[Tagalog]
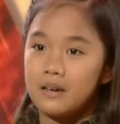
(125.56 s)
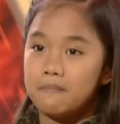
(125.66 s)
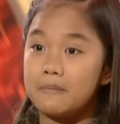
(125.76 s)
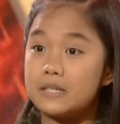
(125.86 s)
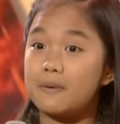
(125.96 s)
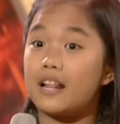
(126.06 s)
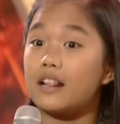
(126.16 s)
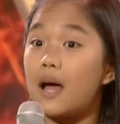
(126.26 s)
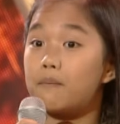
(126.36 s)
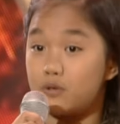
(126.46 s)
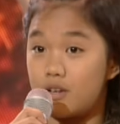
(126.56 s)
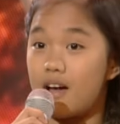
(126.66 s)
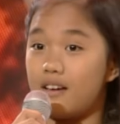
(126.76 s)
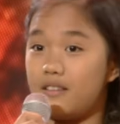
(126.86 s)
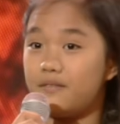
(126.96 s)
Mas matanda po sa
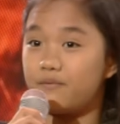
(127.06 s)
akin.